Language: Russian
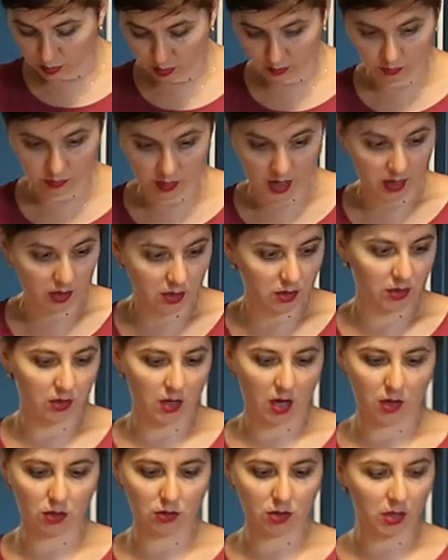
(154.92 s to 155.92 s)
вот, я не
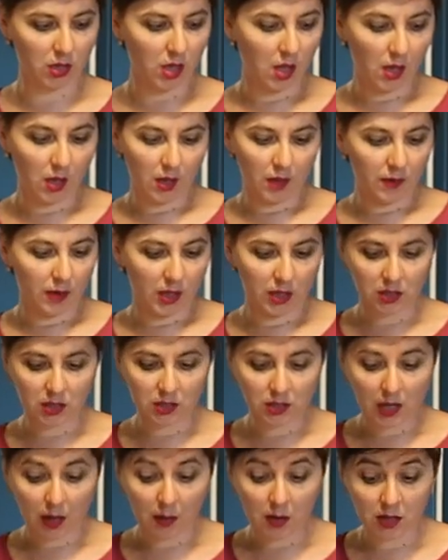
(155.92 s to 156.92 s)
знаю, это, это
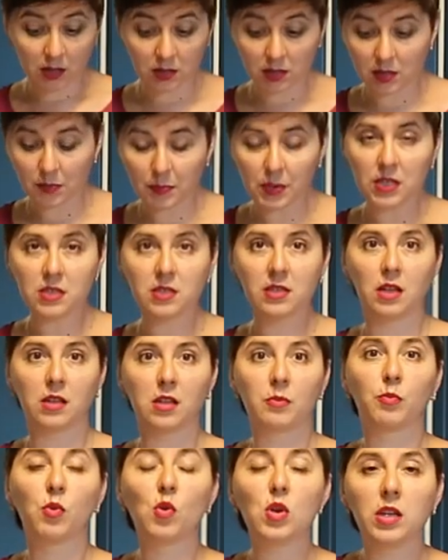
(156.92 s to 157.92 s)
за,
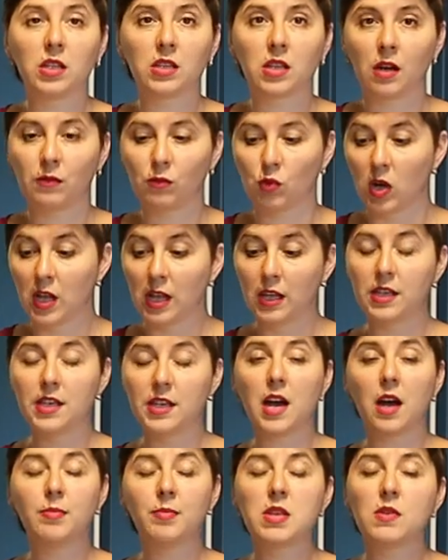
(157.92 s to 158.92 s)
запредельно. Более того,
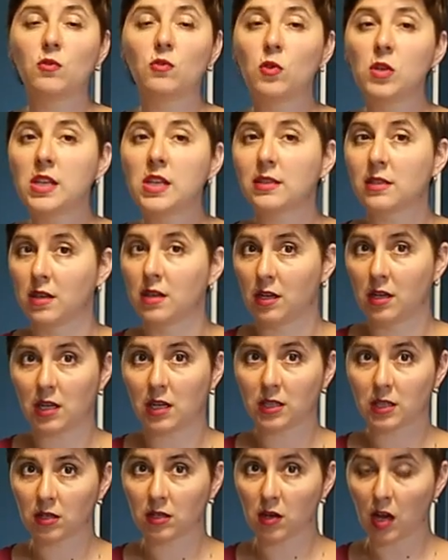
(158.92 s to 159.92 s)
я в него несколько
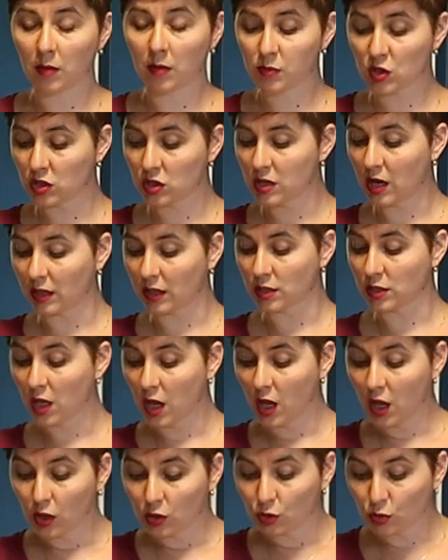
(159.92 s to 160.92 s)
раз обжигалась.
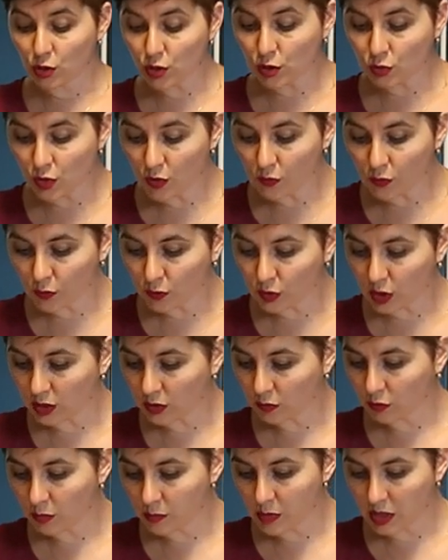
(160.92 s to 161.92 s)
То есть у него вот
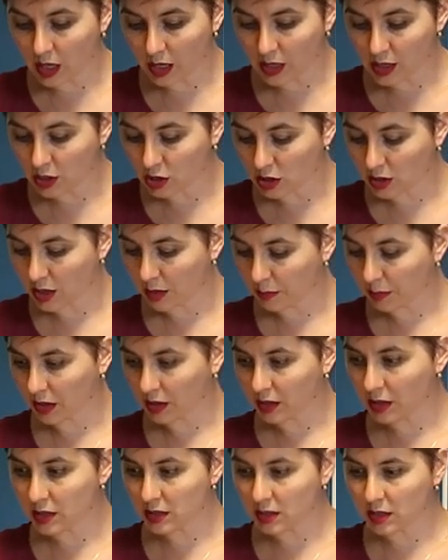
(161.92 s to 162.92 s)
это вот металлическое
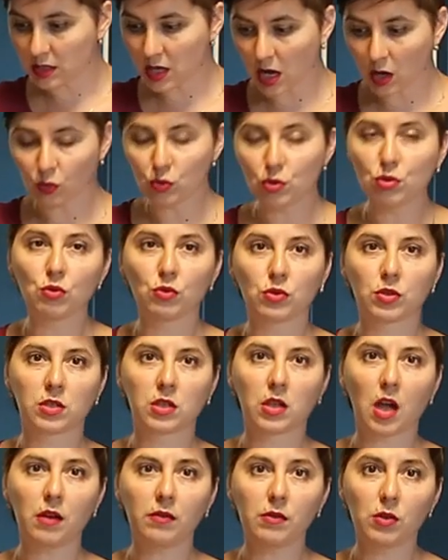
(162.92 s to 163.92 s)
покрытие, я утюг
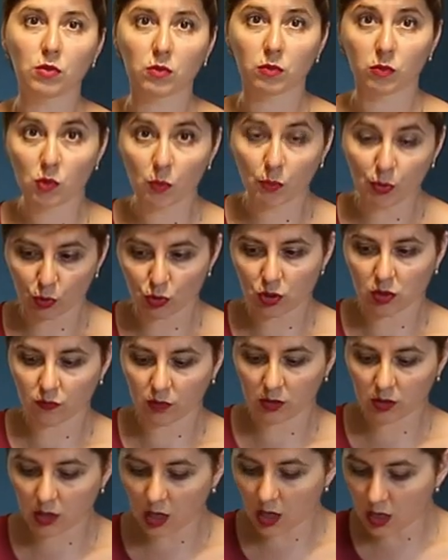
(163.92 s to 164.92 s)
ставлю, ну просто
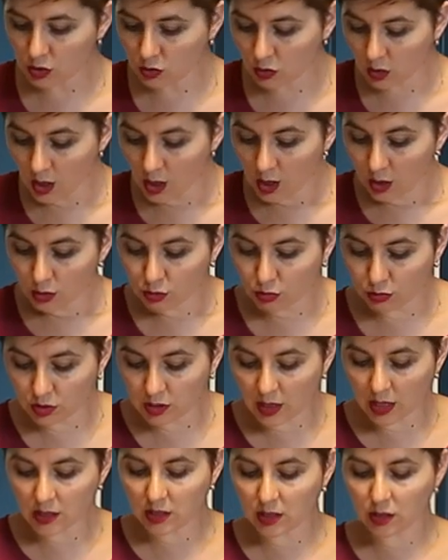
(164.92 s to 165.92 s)
вот глажу, чуть
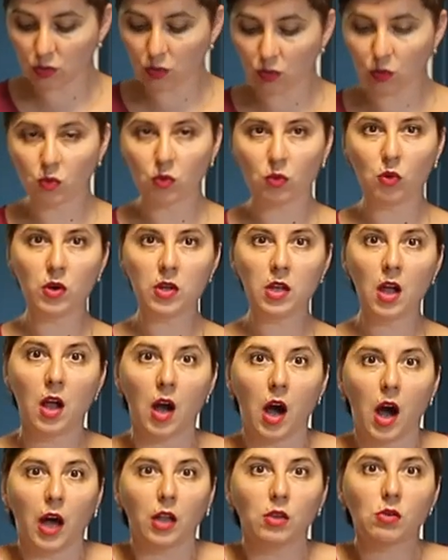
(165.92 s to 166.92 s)
задену рукой,
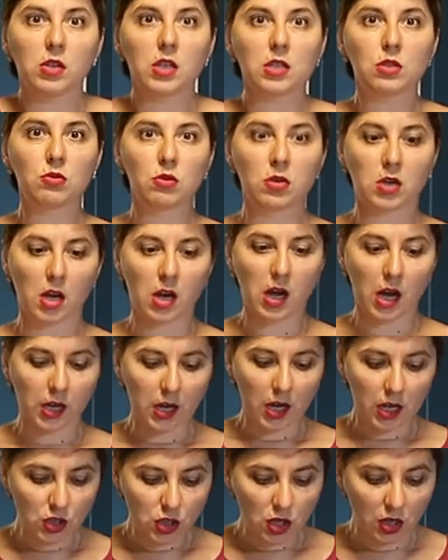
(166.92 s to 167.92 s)
оно настолько
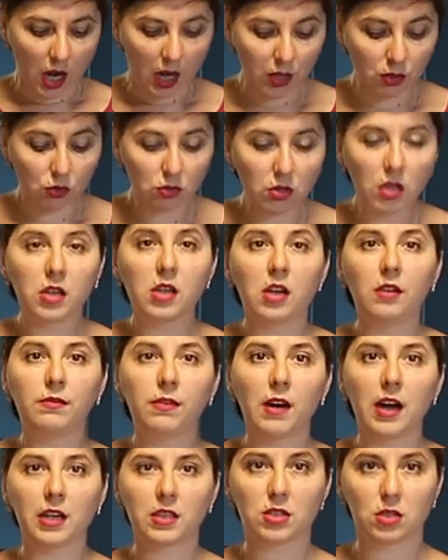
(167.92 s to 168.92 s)
горячее, оно
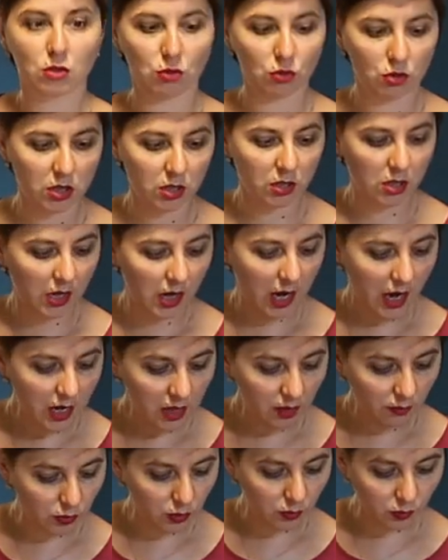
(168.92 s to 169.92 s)
нагревается. То есть это
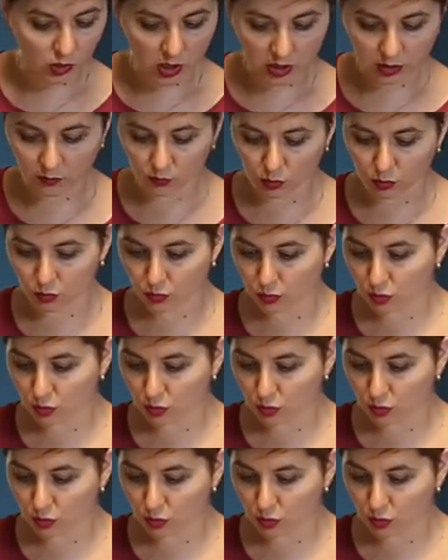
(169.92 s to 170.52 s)
реально вот, вот эти вот